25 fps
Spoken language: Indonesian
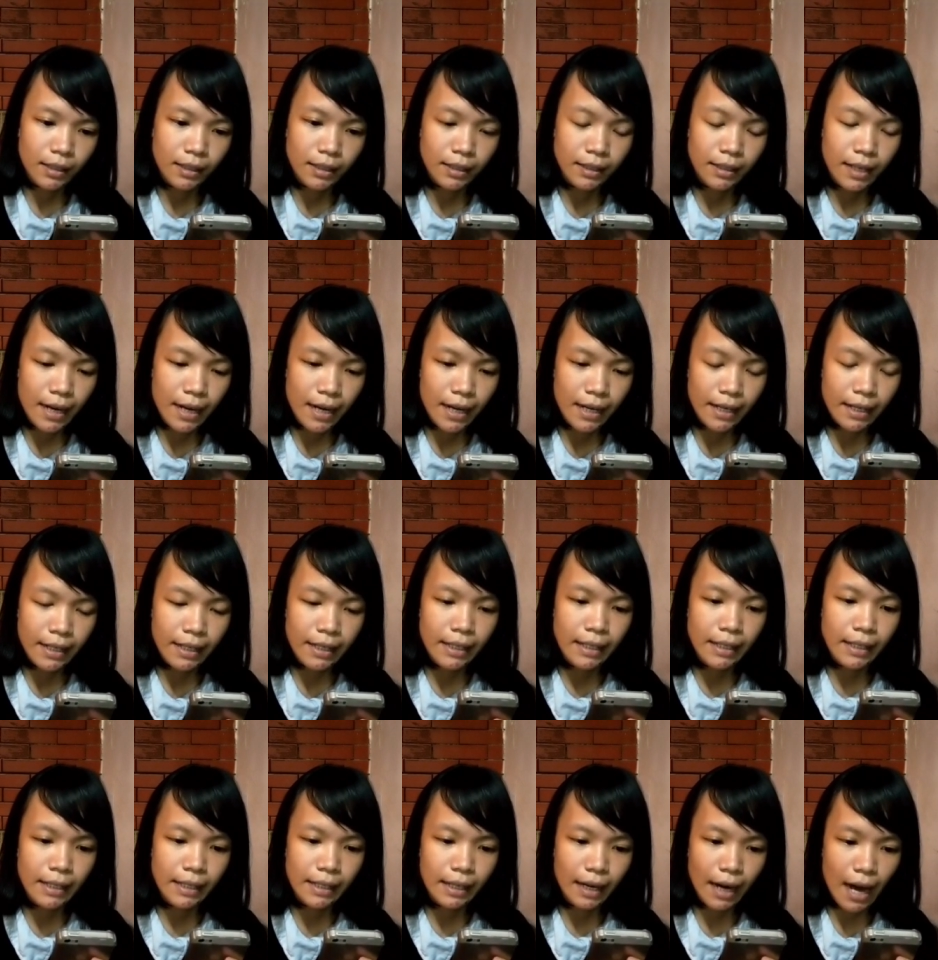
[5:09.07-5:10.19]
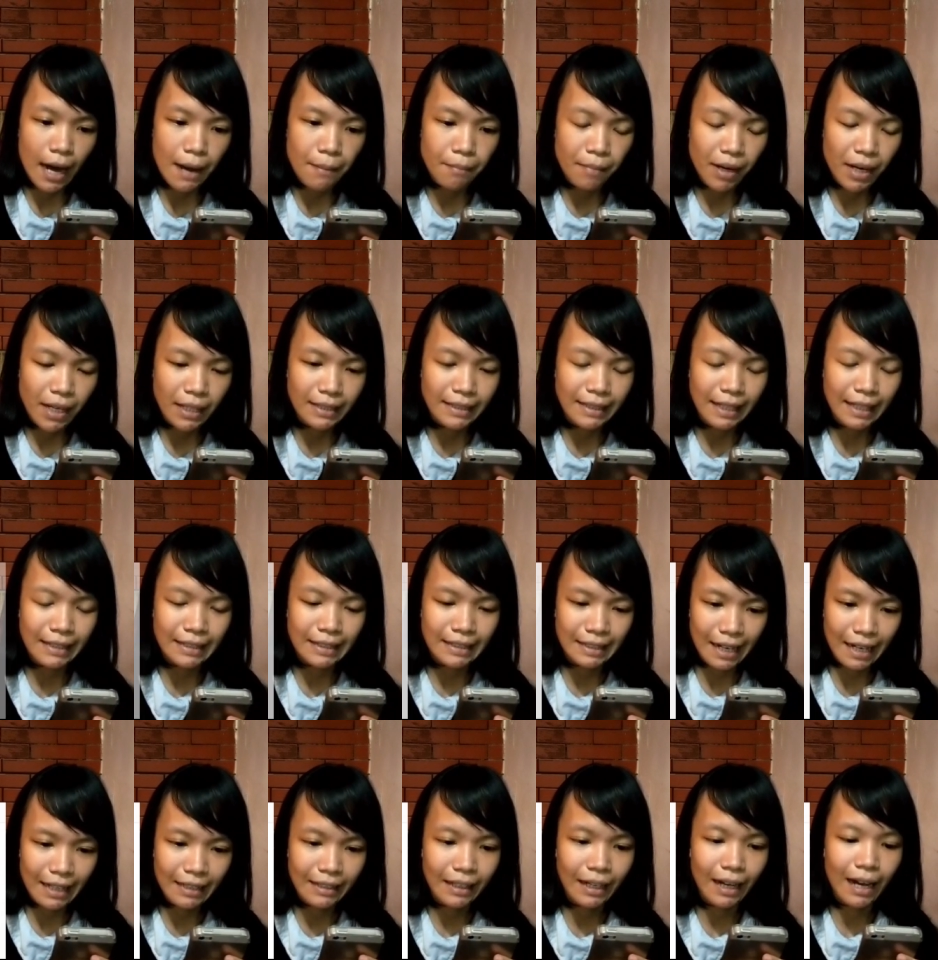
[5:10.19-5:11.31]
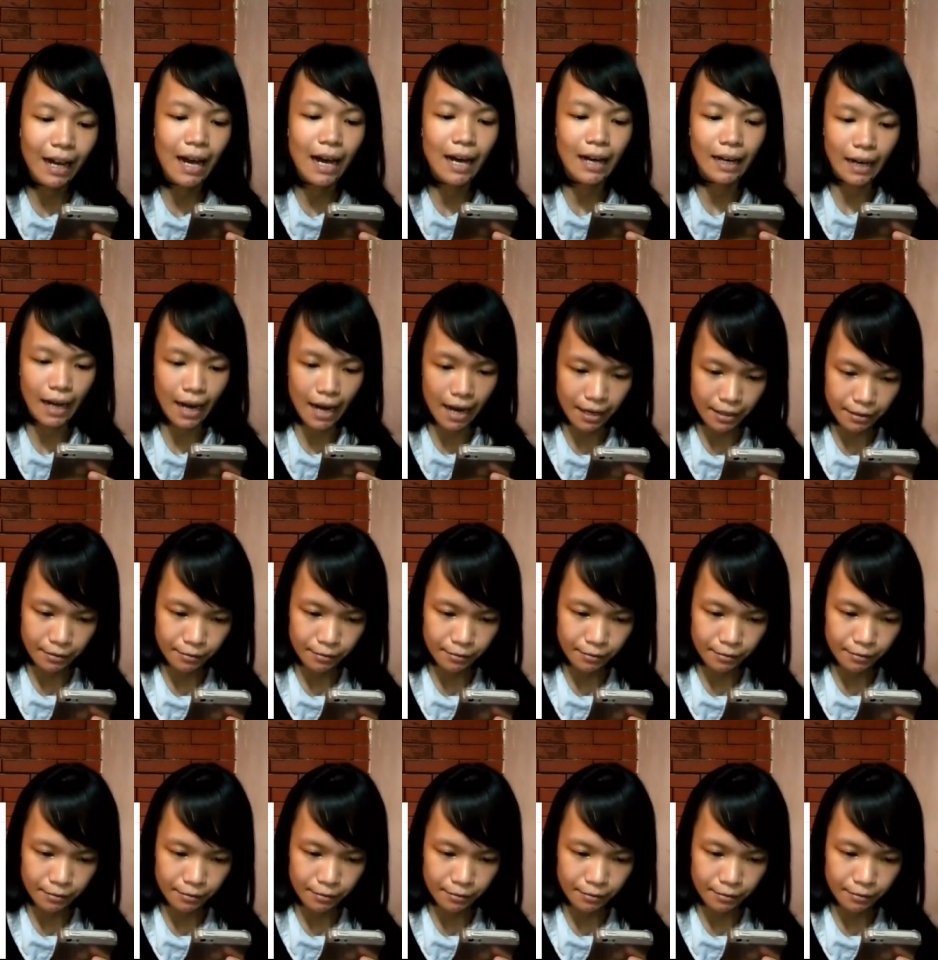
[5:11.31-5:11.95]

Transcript: Geri Rama Sastra Negara